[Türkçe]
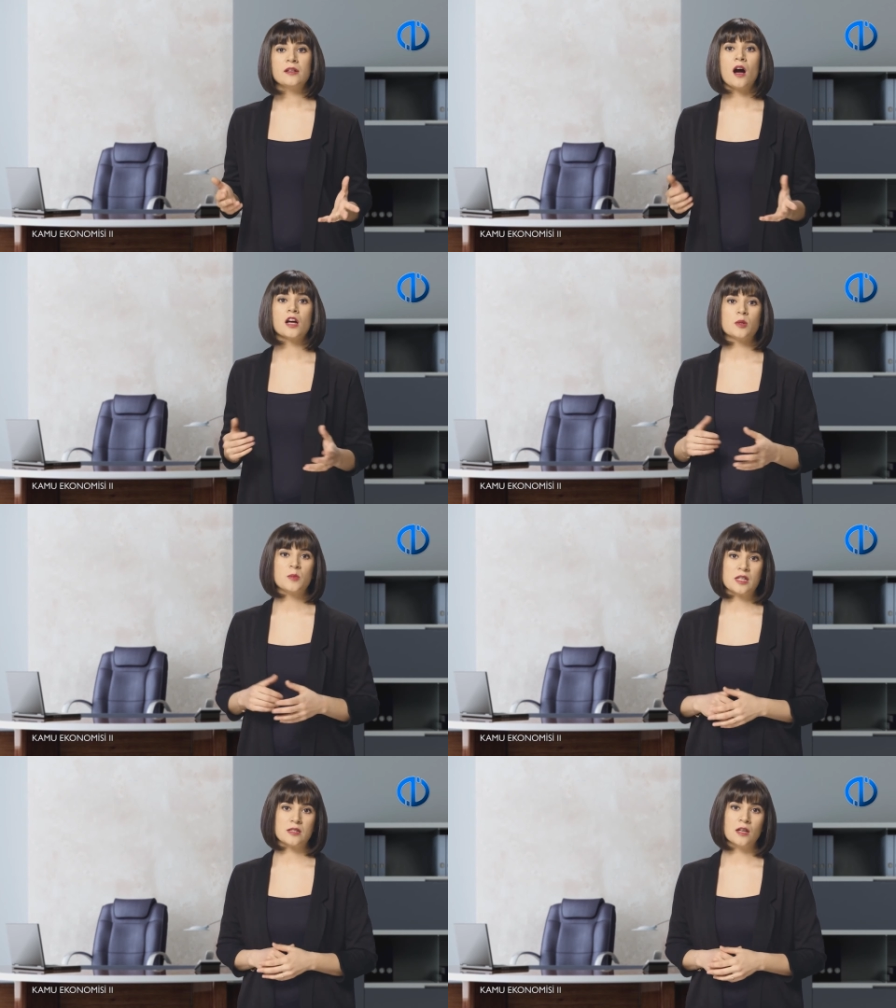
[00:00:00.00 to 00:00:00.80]

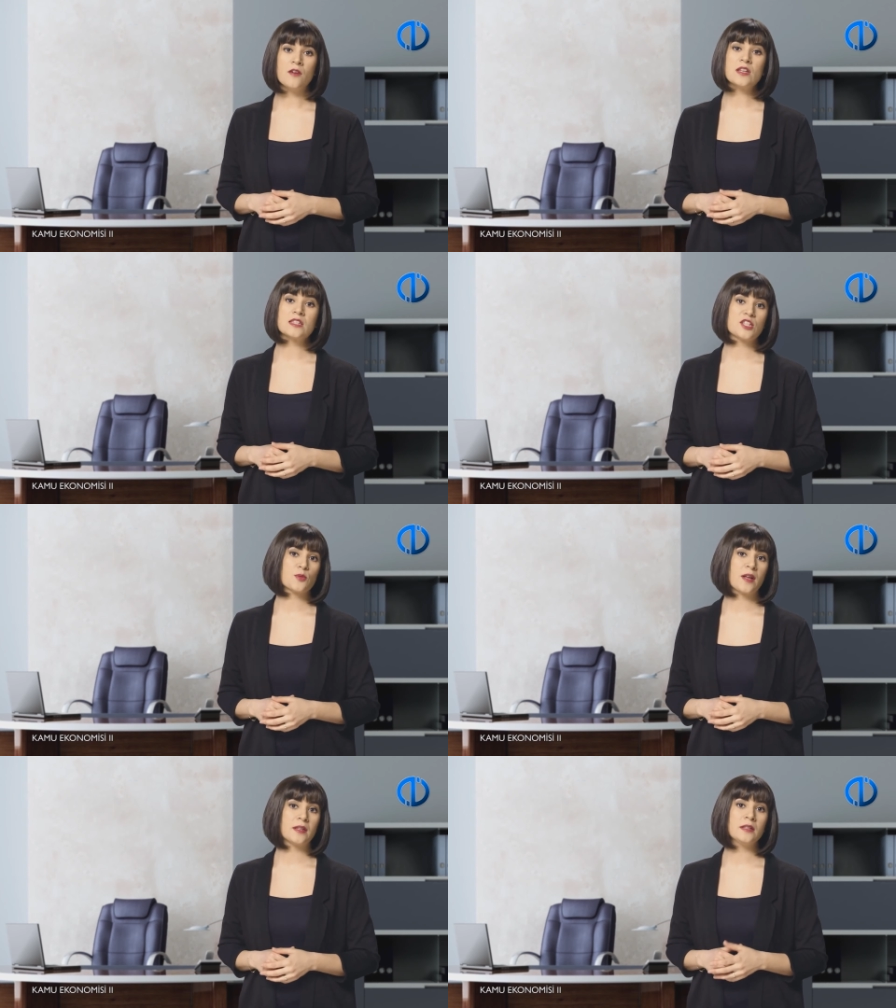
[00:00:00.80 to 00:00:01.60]
hakimiyetine ve
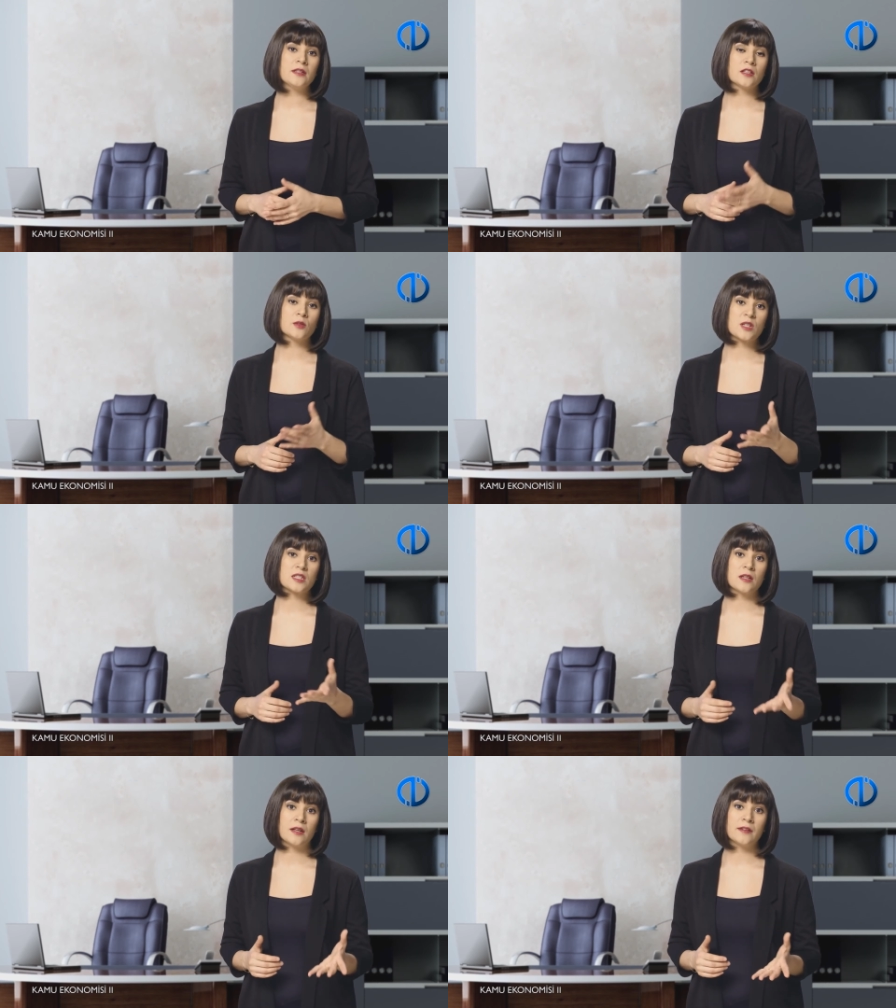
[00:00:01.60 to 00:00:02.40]
seçmenlerin
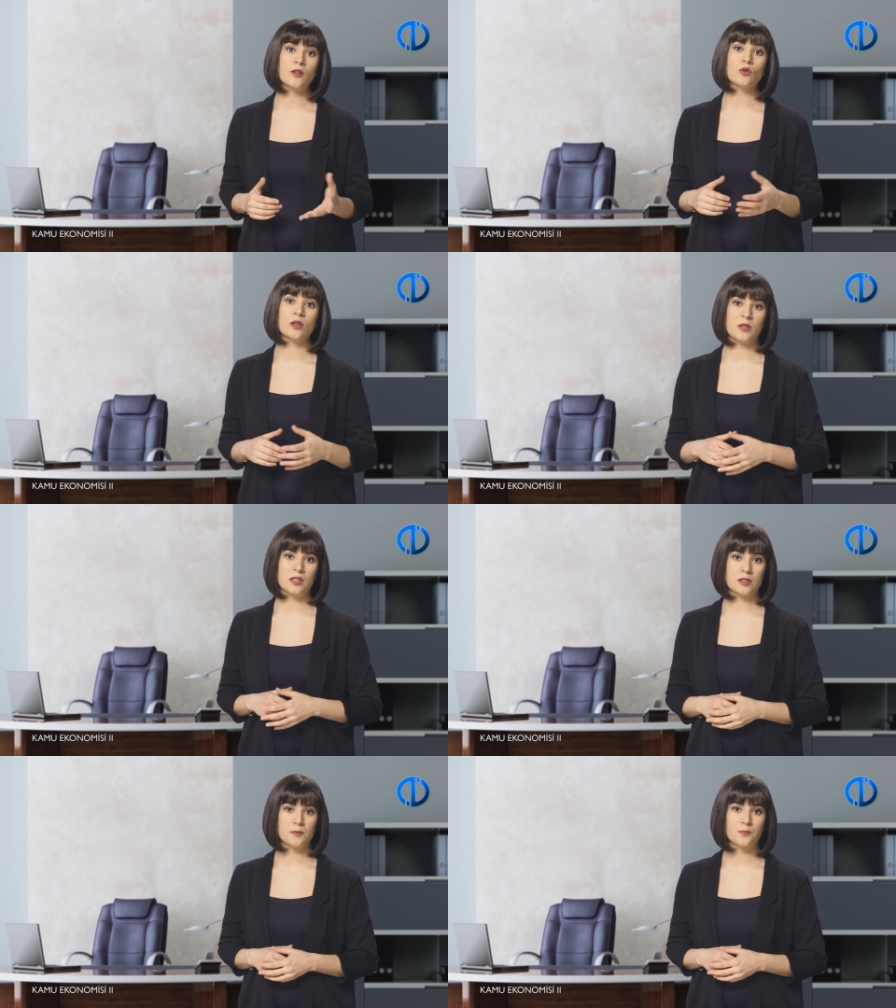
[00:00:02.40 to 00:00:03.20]
yanılmasına neden
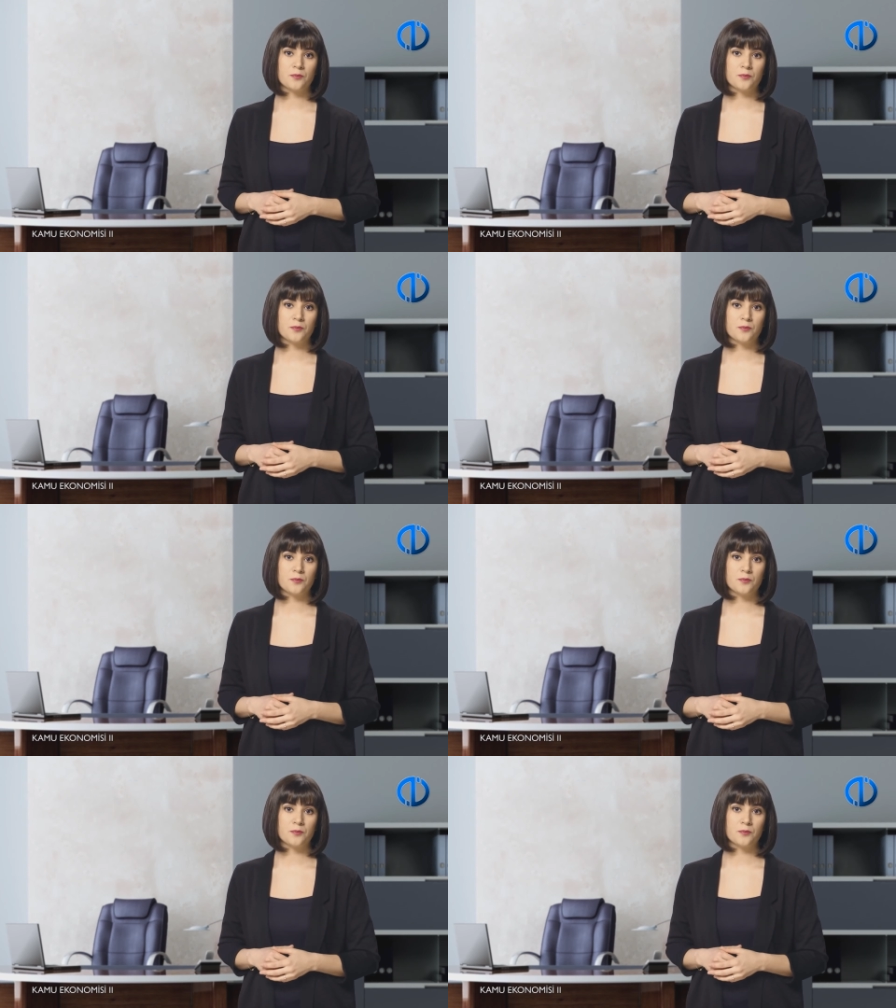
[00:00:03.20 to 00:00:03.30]
olabilir.